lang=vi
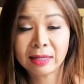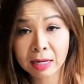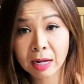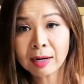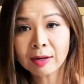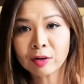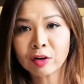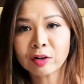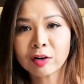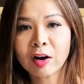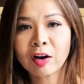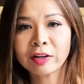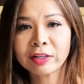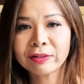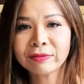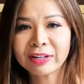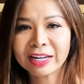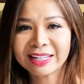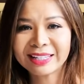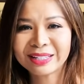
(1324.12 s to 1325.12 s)
Đó là con nói như
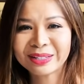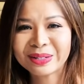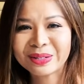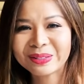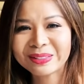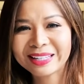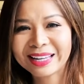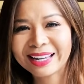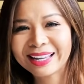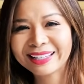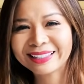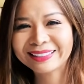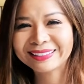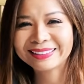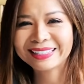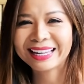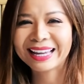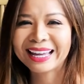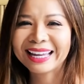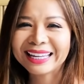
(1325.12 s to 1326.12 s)
vậy nha cô nha.
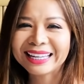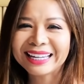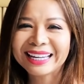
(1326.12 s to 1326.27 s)
Ok.